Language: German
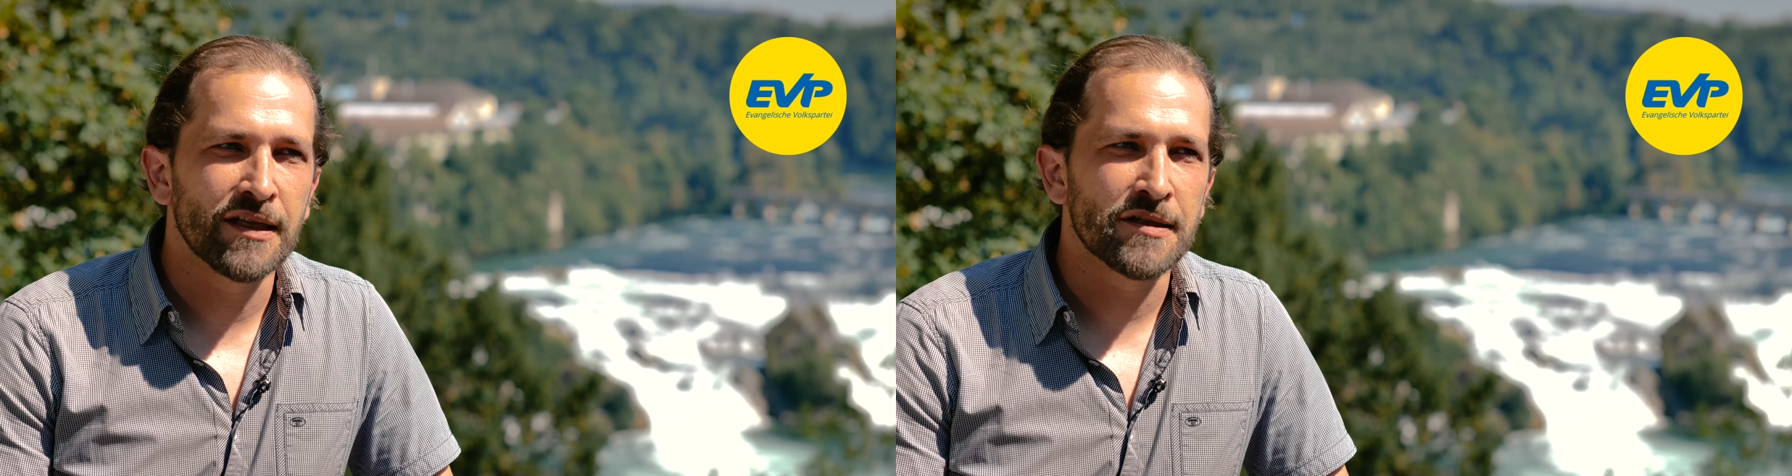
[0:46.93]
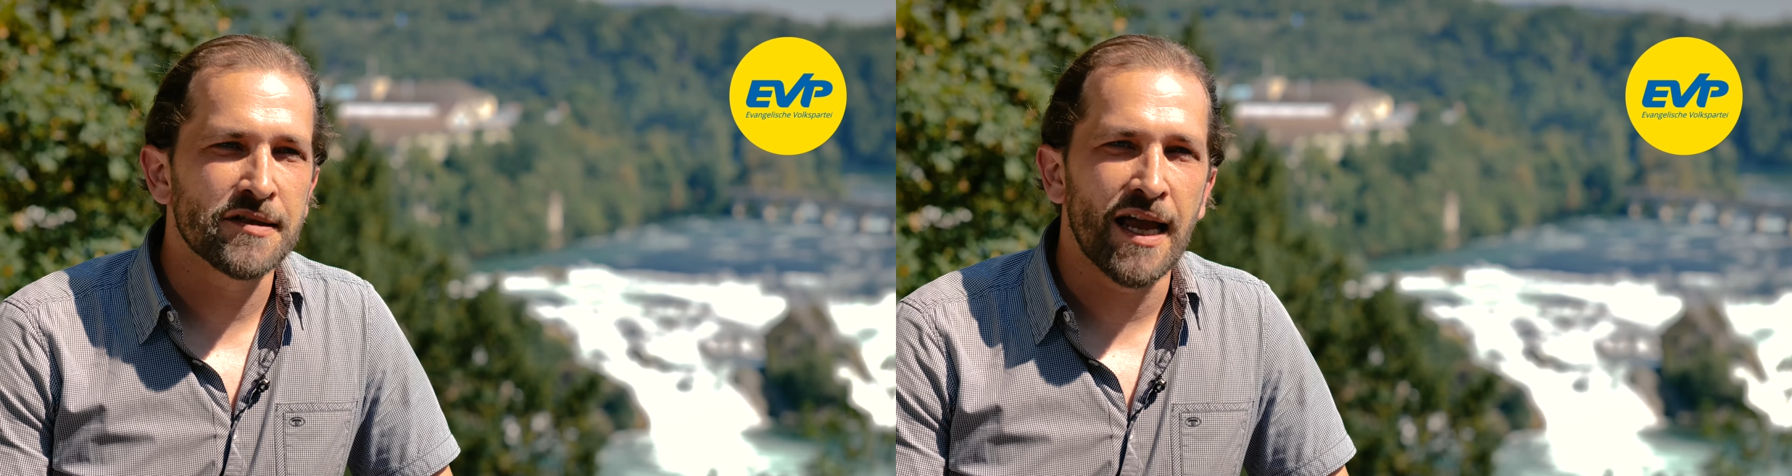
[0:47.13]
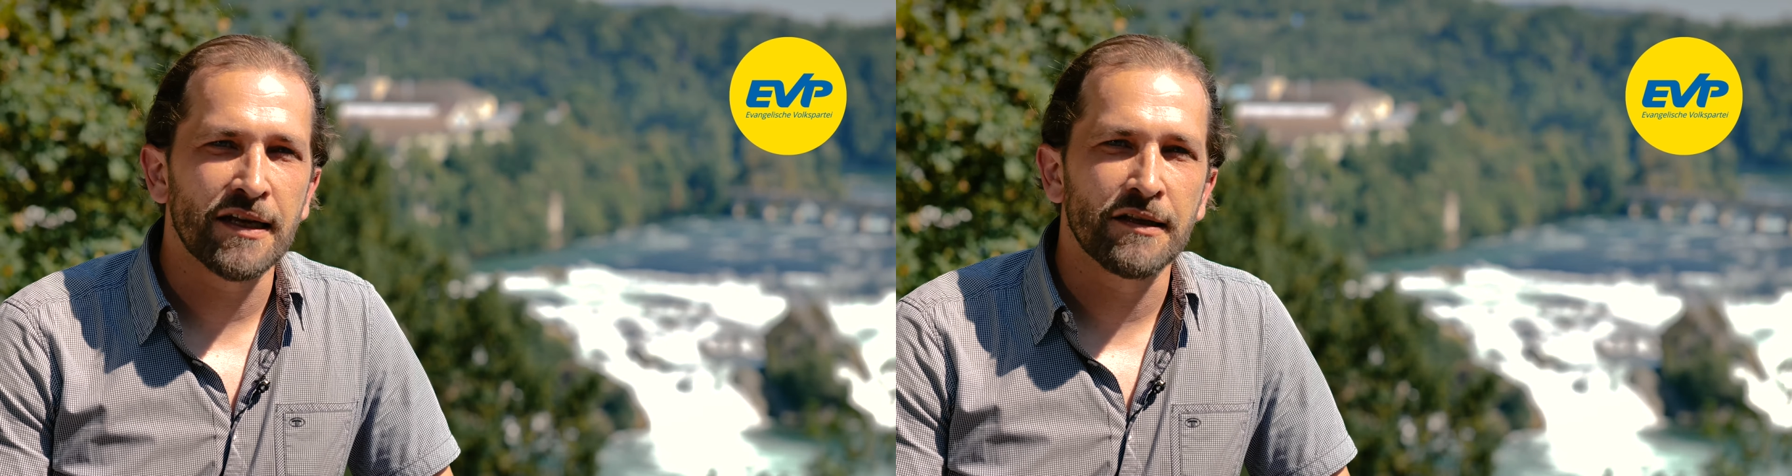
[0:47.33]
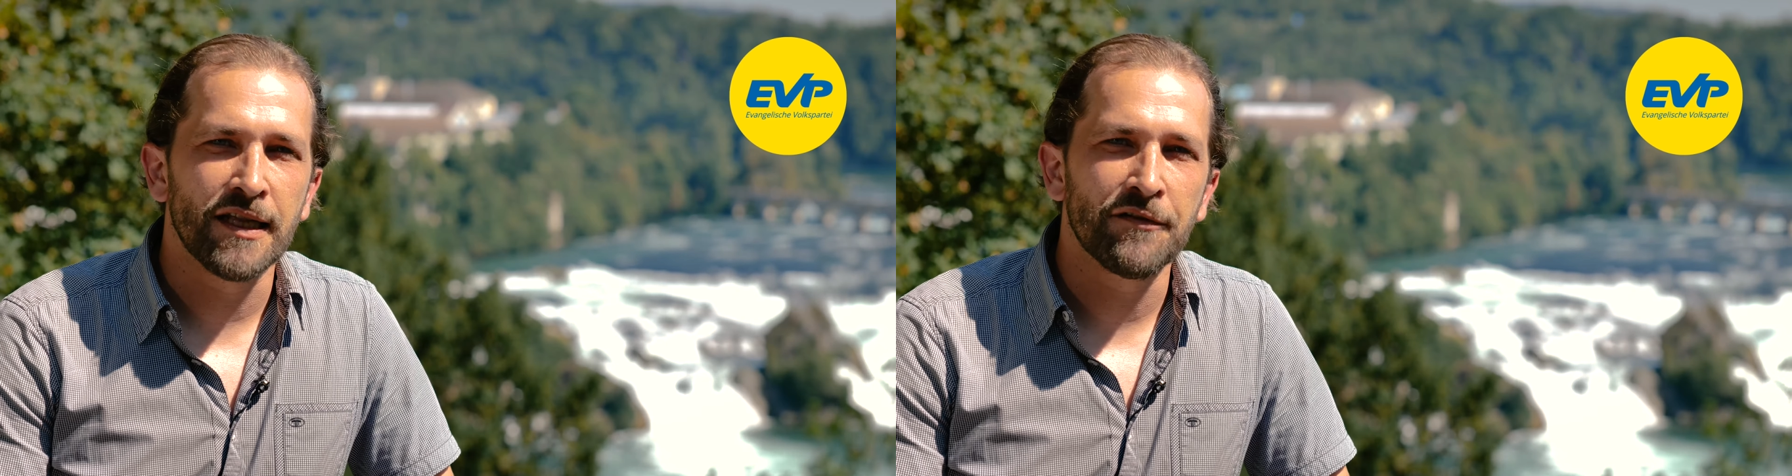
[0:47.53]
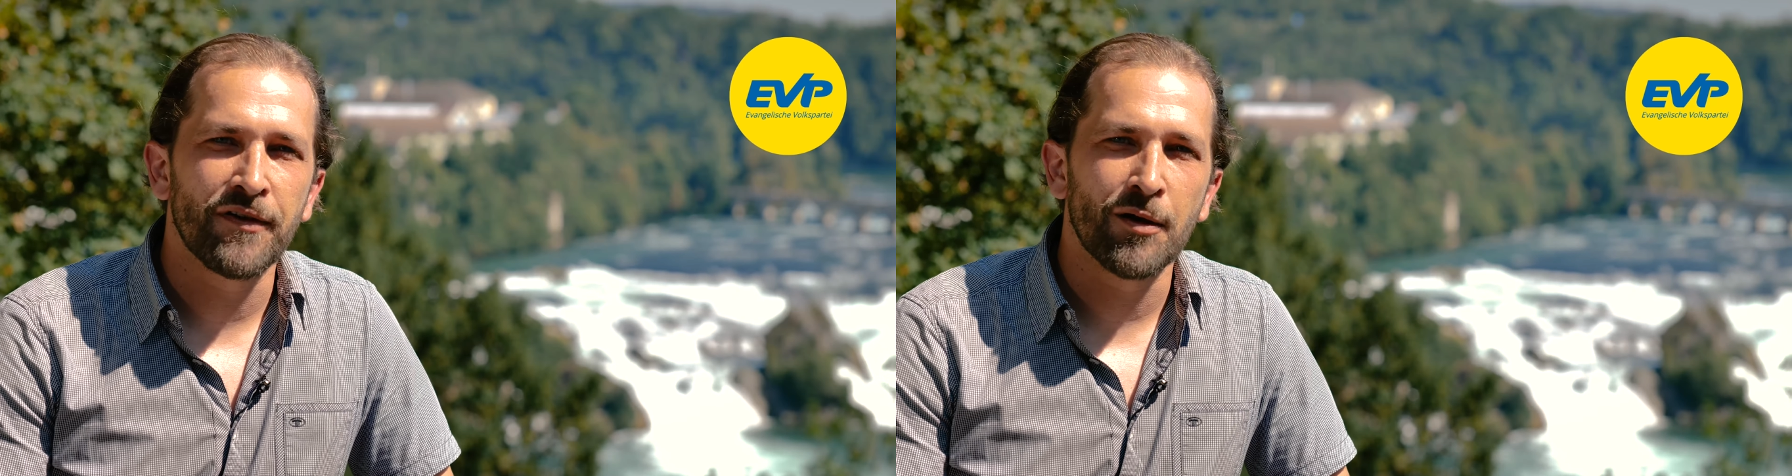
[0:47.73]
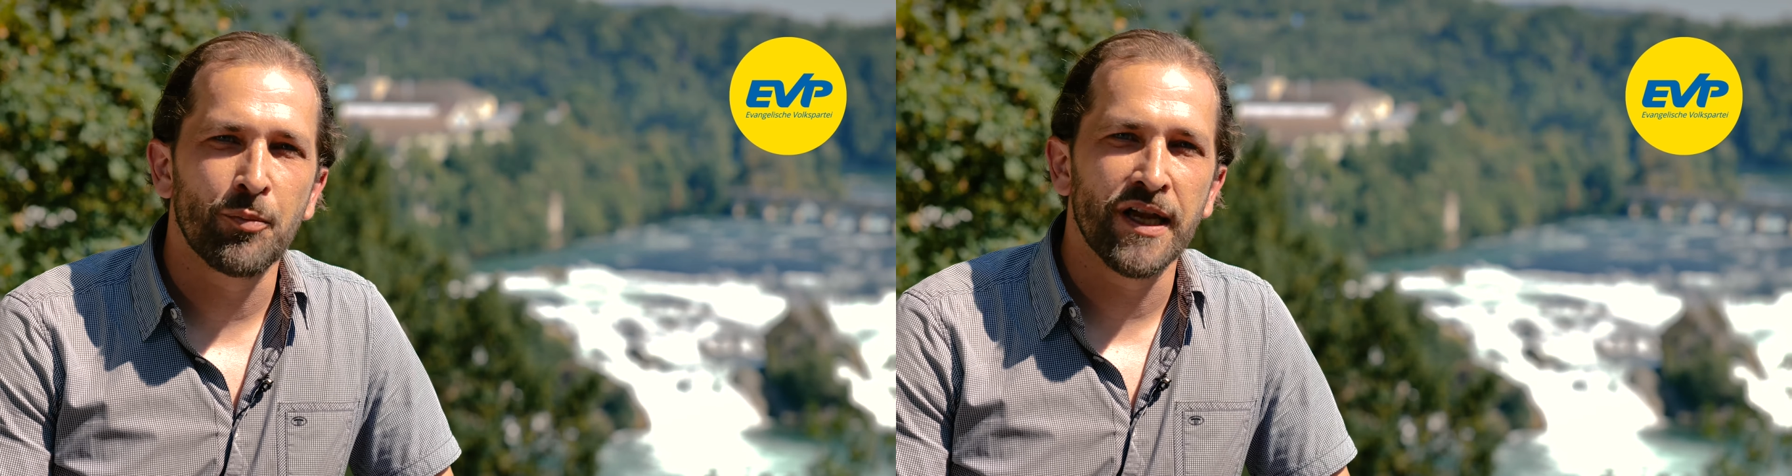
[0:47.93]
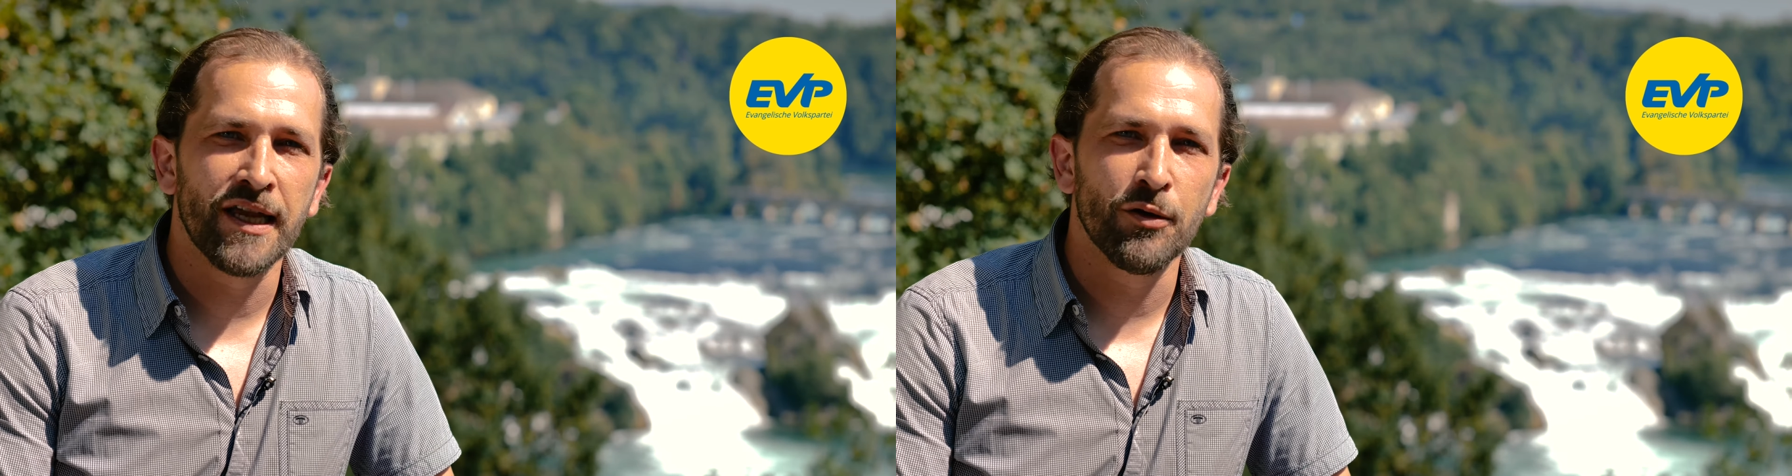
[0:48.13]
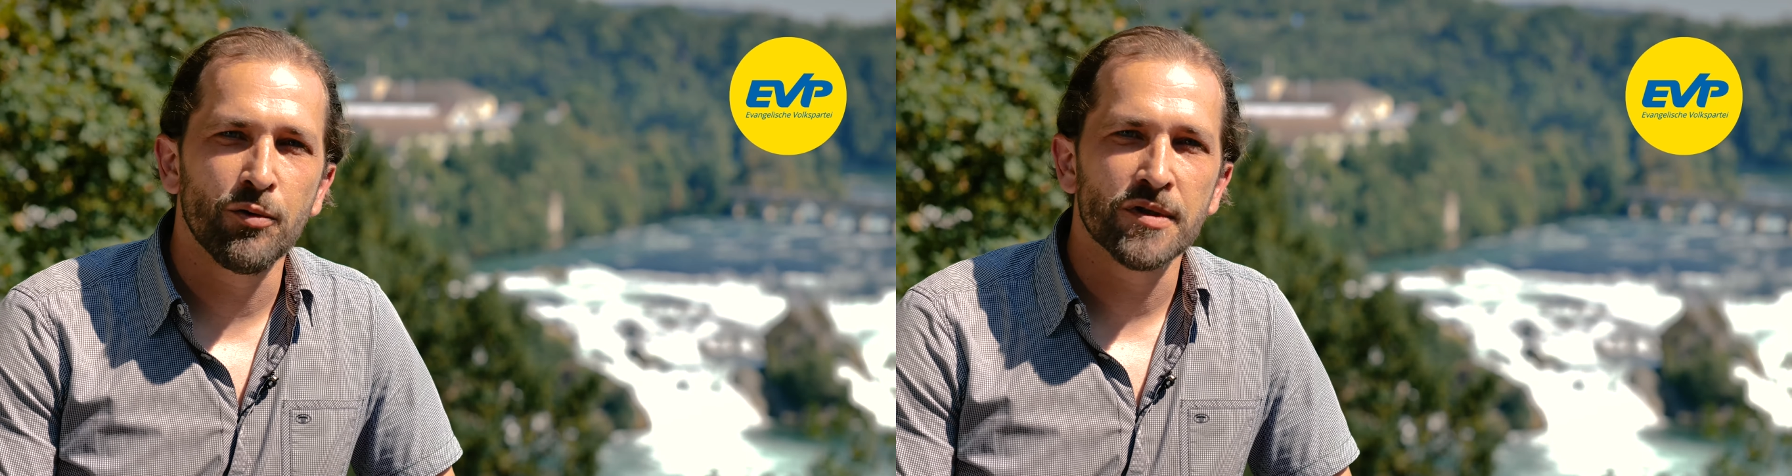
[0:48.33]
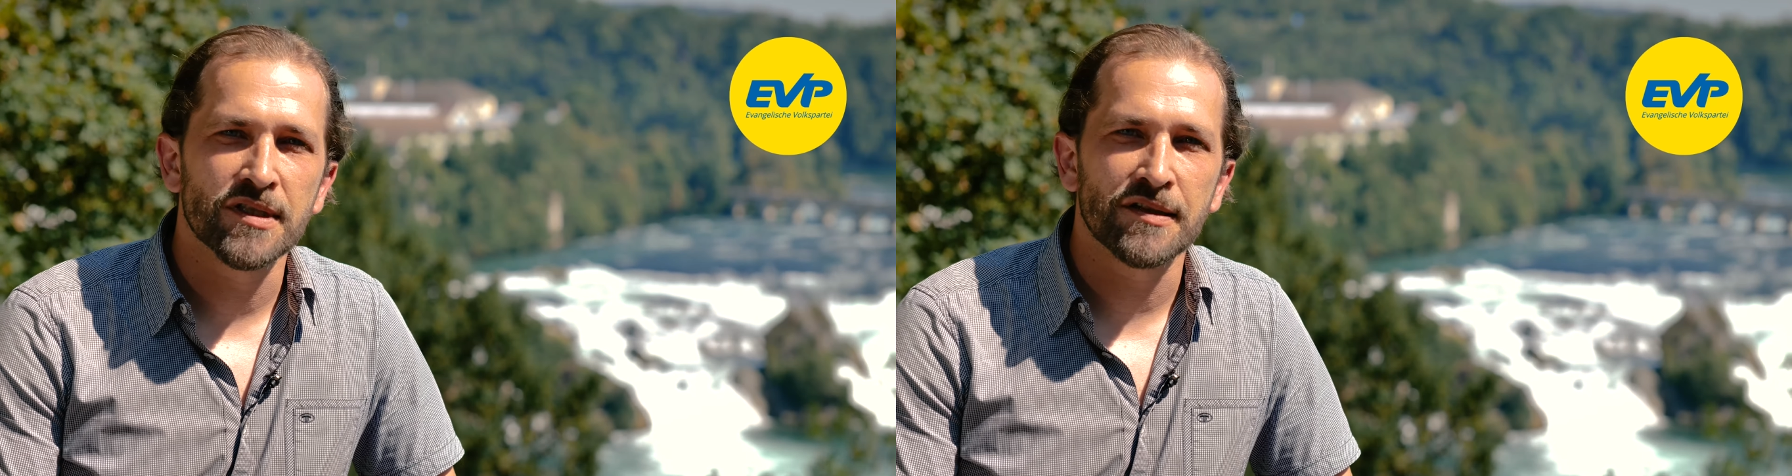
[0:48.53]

das zeichnet die DVP e aus,